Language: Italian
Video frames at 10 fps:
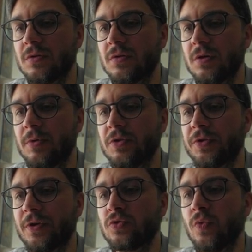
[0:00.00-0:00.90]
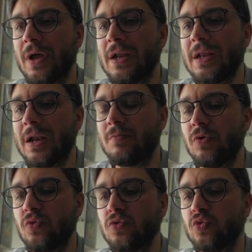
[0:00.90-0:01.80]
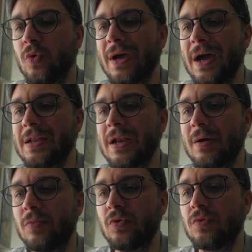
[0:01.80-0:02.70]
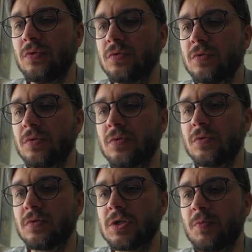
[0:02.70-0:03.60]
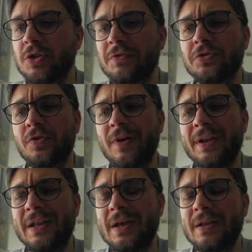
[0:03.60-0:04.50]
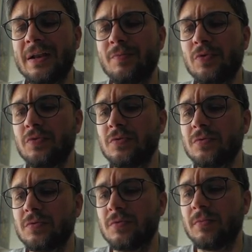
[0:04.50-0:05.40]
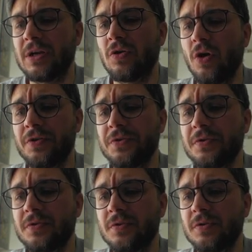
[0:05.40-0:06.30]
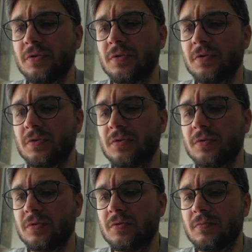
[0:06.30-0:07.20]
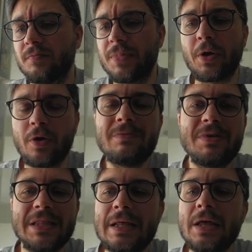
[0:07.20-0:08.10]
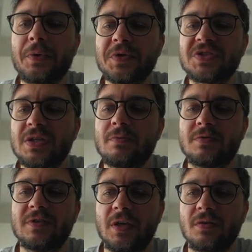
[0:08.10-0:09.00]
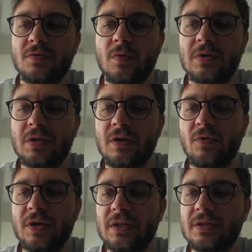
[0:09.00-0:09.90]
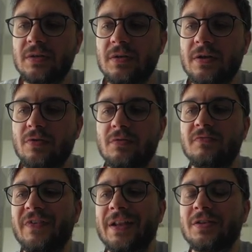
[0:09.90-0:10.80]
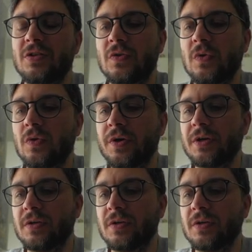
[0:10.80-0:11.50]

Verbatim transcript: Abbiamo trovato un A nella blu, due A nella blu potevano trovare gli anella blu, non mi ricordo. Però i B nelle rosse, sì, quanti ne volete, hanno invertito i colori.